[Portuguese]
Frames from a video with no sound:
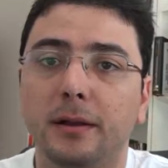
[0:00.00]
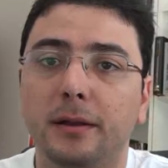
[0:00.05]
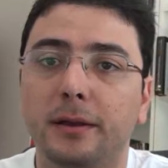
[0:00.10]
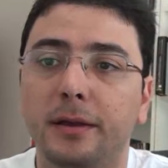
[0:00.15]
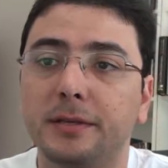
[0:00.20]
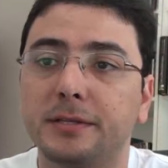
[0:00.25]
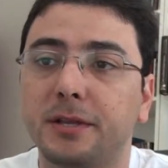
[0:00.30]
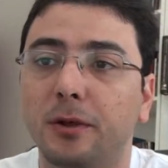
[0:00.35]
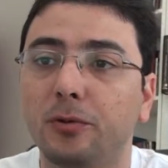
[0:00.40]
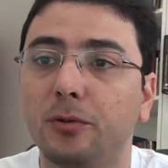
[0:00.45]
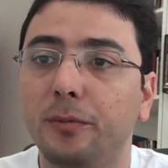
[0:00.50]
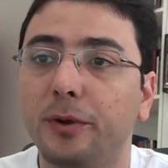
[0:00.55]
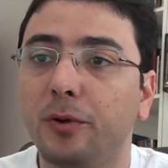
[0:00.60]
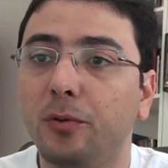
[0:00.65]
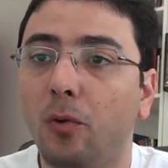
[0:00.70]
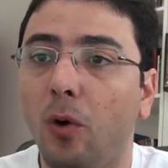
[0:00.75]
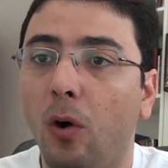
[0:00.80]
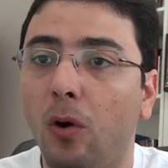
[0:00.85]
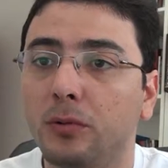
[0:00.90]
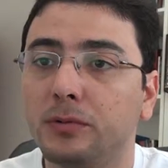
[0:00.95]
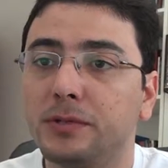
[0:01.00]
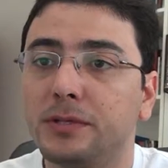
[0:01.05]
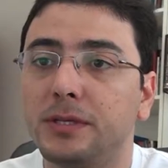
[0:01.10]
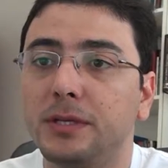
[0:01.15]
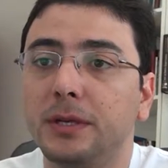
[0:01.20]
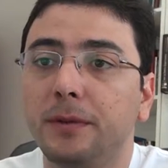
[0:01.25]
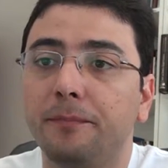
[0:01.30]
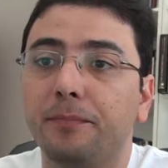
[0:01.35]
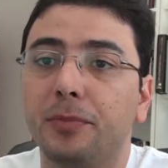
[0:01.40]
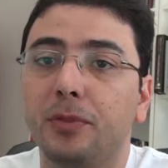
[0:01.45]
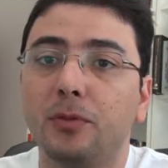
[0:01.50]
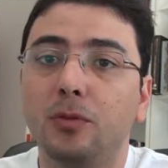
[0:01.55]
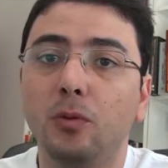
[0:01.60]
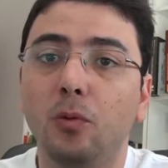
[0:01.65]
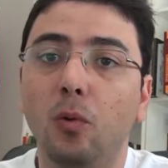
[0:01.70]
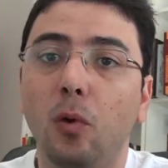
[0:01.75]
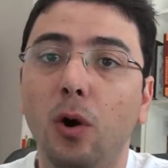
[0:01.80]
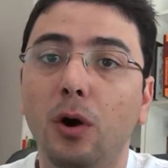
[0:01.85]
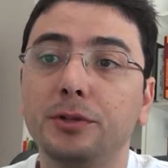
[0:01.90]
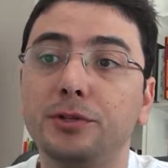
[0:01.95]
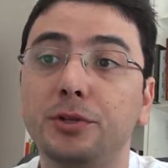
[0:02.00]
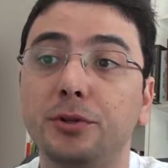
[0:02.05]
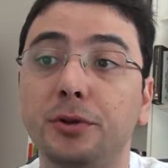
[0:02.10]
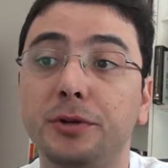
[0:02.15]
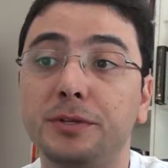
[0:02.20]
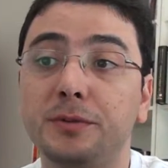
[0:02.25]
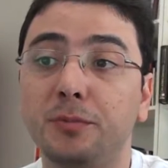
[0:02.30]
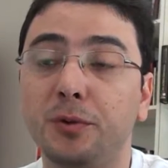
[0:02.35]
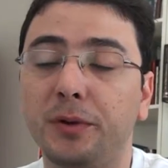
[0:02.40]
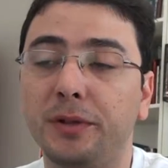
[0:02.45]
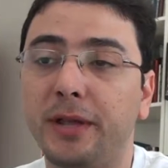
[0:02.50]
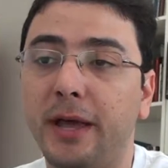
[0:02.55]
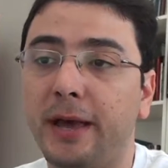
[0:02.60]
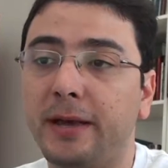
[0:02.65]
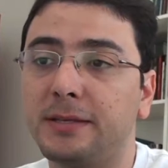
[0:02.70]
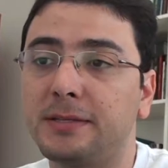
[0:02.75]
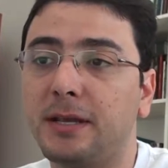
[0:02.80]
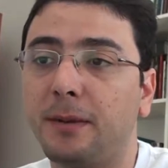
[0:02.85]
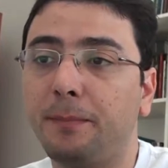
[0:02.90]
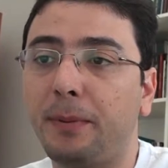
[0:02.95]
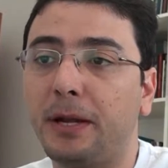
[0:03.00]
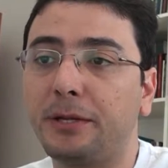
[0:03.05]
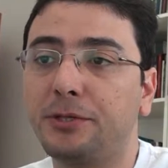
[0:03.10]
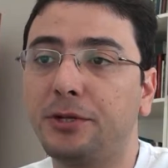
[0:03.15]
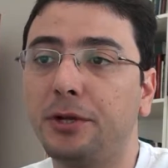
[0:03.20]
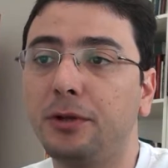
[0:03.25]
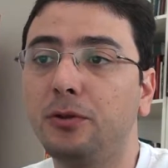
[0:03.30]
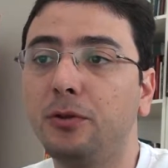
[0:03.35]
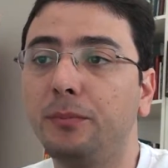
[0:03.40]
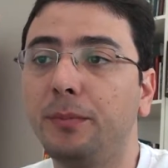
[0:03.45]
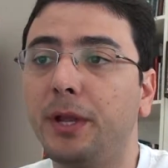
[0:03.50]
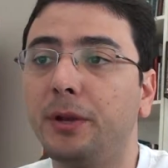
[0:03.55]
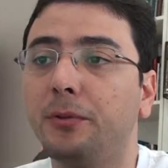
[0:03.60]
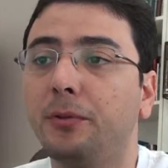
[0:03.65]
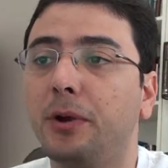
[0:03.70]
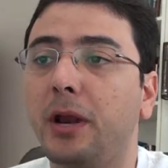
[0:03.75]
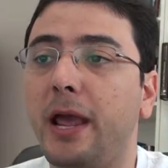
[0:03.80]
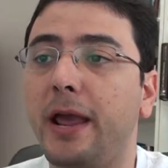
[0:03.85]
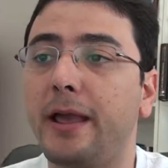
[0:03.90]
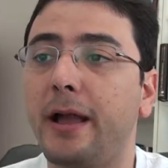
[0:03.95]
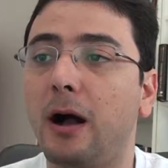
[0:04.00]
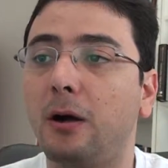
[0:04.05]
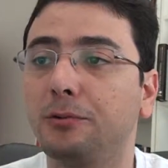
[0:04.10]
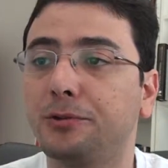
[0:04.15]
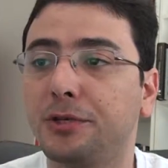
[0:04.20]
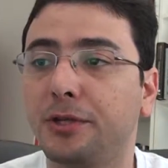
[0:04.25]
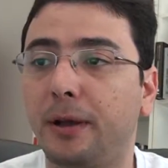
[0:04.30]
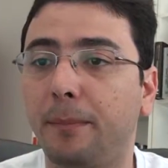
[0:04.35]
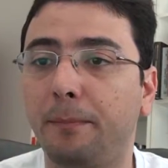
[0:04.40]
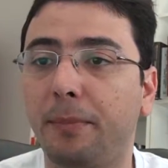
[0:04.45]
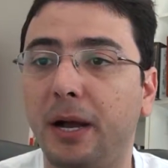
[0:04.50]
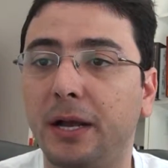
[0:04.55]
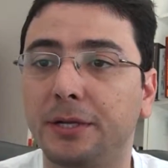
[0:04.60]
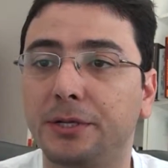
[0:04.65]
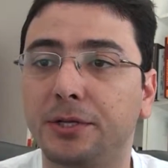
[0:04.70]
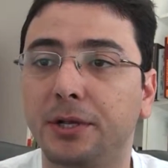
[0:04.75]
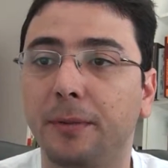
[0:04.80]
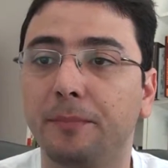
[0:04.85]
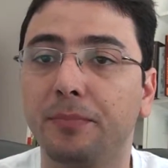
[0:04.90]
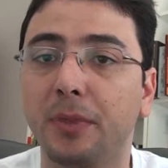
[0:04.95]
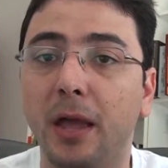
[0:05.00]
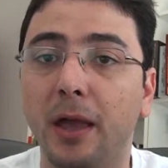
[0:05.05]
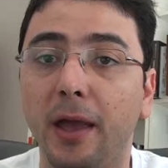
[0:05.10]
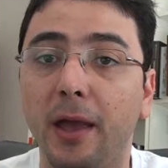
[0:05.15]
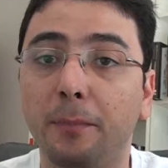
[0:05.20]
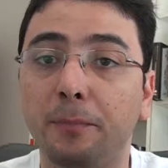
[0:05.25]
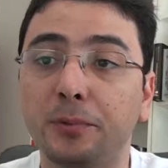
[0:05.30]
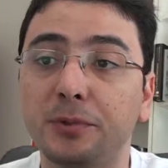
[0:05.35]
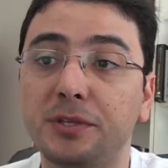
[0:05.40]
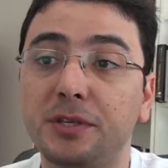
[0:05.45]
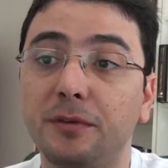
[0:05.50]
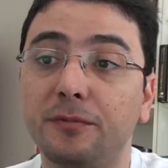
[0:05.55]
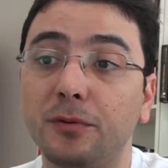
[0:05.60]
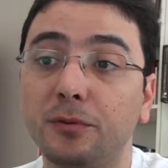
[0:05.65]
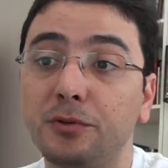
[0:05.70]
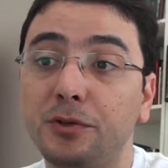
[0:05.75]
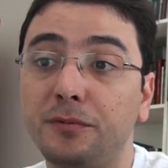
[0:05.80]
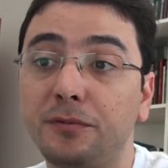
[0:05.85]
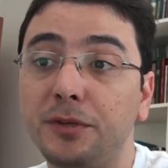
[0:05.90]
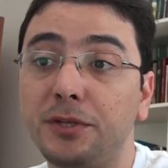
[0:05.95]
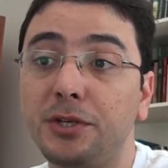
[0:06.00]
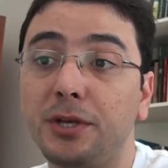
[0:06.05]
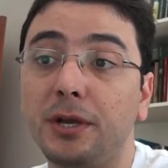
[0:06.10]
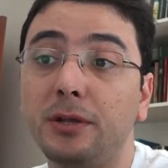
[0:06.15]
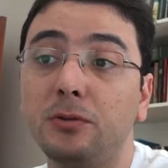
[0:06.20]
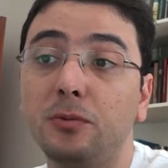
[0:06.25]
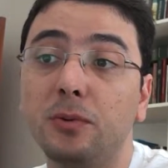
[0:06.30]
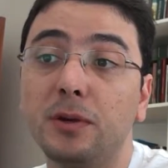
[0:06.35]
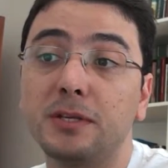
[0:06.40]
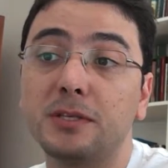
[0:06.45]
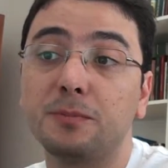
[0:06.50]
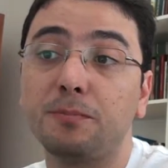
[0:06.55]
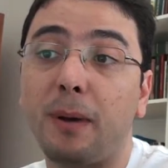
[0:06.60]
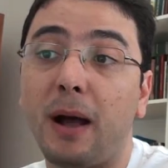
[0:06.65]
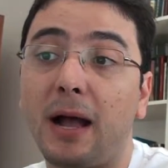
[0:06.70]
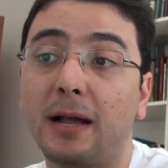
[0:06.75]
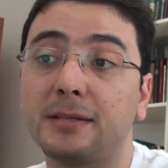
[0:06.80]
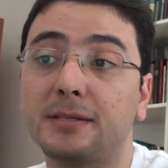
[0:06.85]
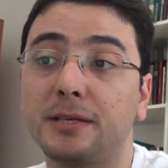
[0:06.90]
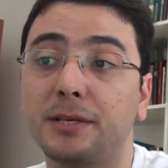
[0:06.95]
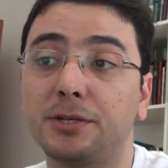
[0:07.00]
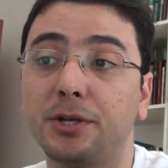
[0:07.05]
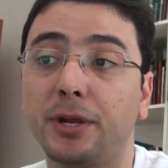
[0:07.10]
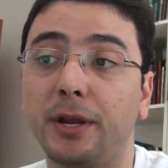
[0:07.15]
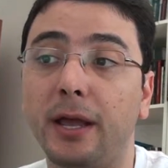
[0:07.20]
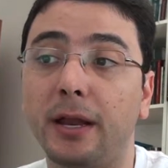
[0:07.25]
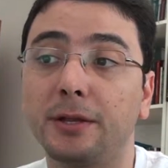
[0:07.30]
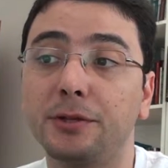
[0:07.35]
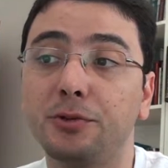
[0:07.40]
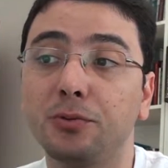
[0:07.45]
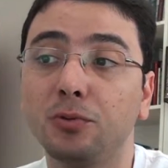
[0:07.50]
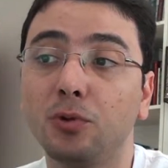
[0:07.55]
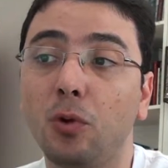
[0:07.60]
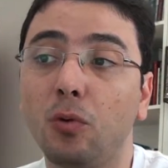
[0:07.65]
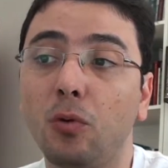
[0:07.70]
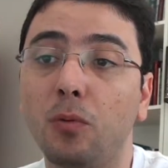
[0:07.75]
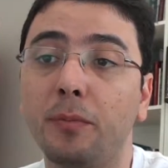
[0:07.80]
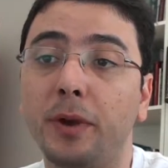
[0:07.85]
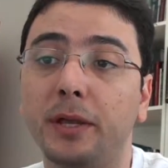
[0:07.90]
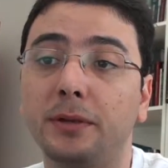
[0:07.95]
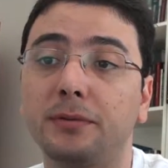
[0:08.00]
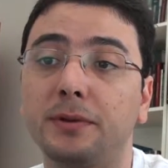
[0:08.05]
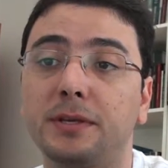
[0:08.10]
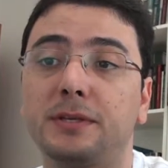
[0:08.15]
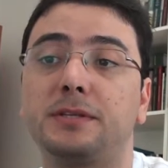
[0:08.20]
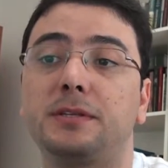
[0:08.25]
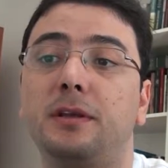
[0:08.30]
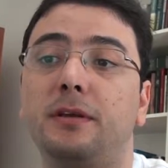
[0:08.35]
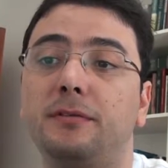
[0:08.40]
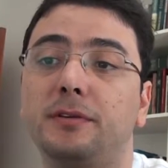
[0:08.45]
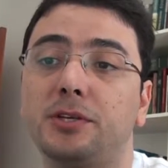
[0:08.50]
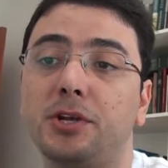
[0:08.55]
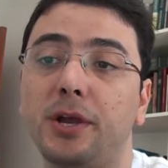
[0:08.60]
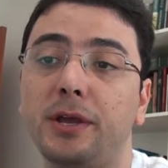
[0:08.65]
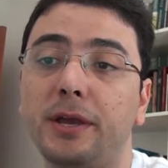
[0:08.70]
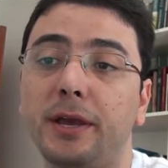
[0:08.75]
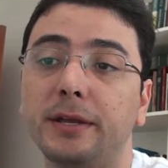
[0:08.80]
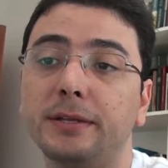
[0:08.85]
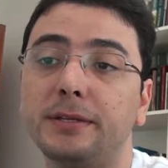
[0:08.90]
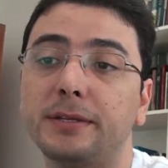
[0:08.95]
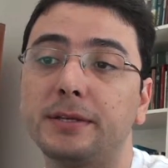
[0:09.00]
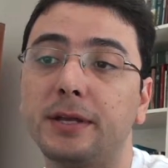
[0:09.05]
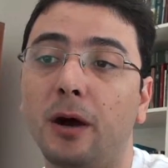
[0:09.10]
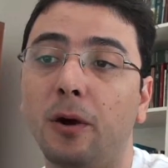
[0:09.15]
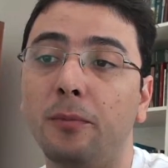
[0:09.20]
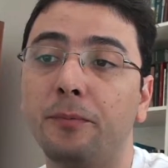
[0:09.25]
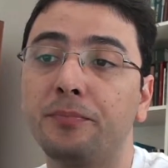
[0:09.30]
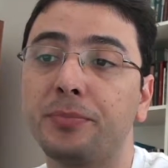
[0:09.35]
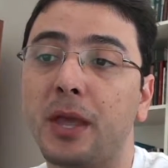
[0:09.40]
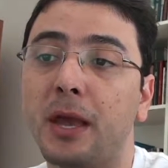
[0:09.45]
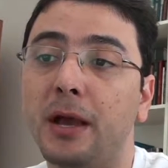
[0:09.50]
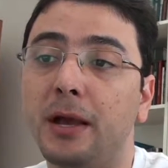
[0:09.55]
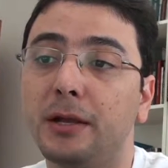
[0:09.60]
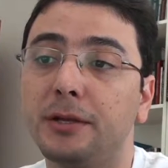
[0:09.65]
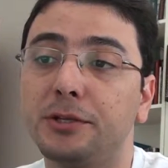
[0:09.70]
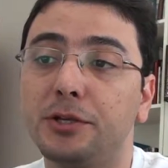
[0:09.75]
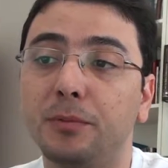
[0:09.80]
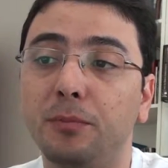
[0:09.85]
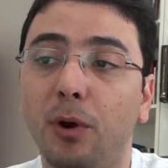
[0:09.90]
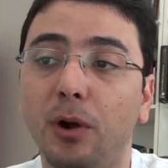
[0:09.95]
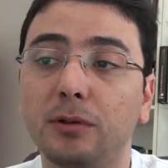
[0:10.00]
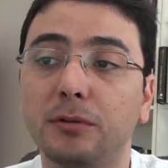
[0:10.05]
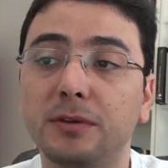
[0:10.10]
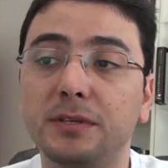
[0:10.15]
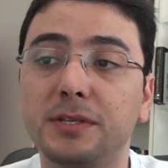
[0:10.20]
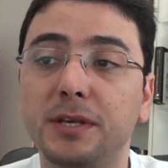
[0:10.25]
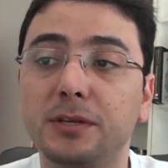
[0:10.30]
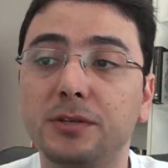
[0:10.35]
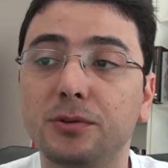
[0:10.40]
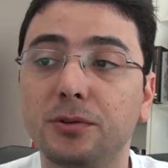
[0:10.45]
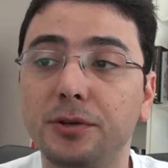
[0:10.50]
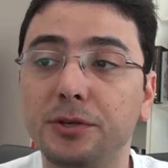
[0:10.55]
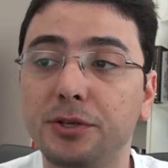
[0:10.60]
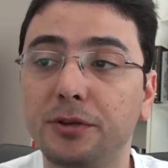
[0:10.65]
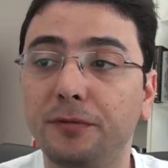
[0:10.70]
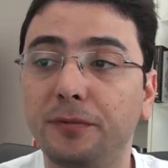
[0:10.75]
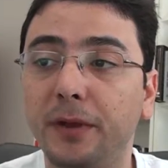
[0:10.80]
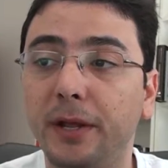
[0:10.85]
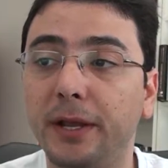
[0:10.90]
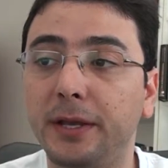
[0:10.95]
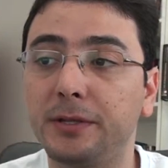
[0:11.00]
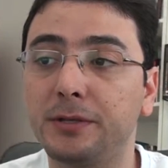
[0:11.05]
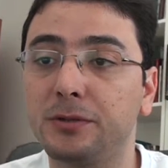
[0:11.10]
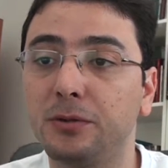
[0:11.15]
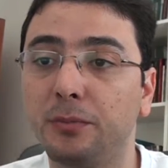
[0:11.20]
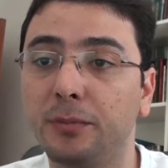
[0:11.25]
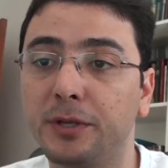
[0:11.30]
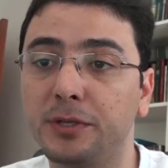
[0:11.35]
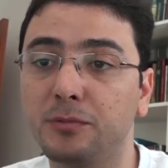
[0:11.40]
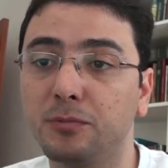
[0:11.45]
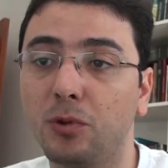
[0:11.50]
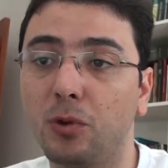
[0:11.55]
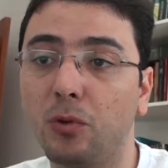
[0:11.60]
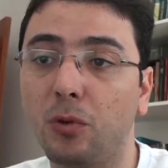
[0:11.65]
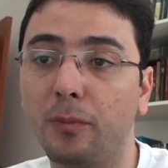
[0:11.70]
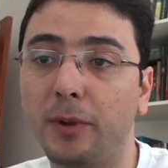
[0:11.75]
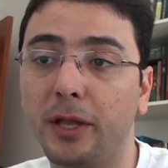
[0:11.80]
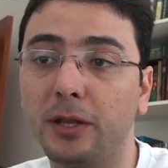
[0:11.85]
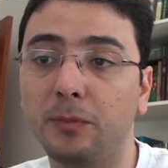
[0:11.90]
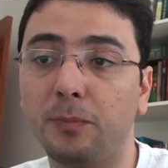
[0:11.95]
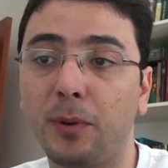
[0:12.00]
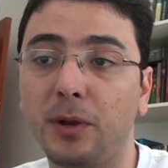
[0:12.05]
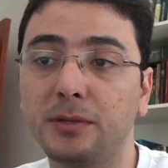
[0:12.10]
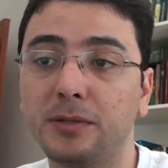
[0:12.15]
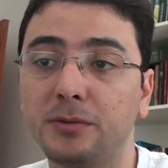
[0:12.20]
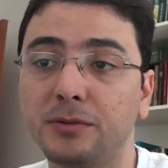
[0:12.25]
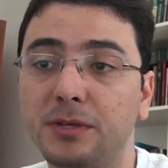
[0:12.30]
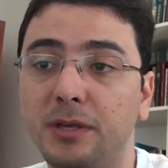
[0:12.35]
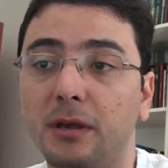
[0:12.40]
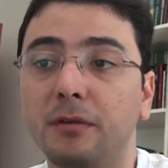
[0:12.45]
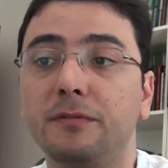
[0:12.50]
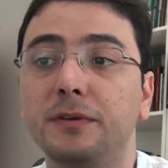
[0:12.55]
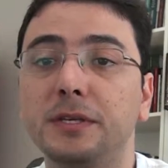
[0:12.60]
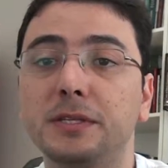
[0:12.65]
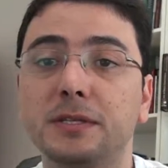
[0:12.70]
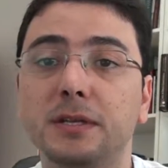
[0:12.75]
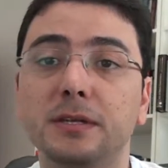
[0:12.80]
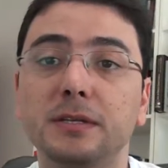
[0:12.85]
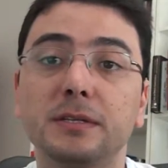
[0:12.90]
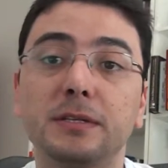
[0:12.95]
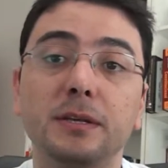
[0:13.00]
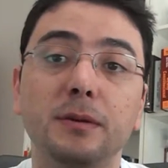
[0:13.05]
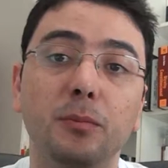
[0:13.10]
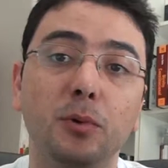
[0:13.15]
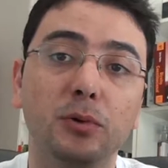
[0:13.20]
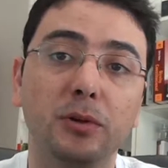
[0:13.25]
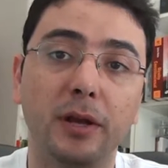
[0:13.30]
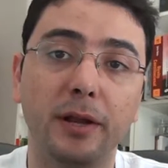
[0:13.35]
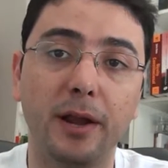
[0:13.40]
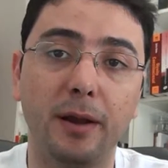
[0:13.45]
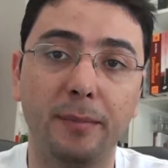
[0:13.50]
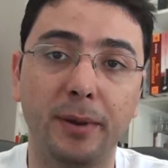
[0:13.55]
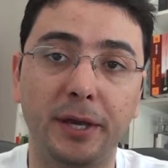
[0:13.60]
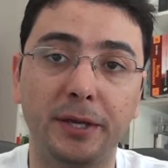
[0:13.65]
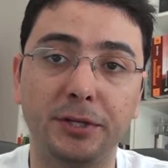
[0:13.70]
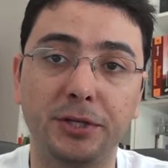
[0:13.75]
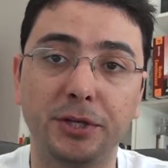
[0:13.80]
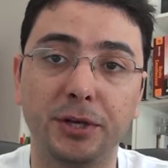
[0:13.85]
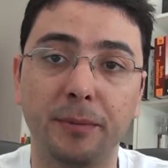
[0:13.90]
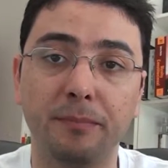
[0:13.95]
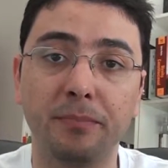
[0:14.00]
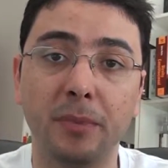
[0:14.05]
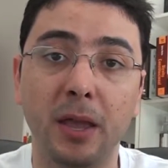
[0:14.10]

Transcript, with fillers: Questão número 11. No Word 2010, a partir do menu Layout da página, é possível dividir em duas partes a janela de um documento que esteja em edição, de modo que seções diferentes do mesmo documento possam ser vistas simultaneamente.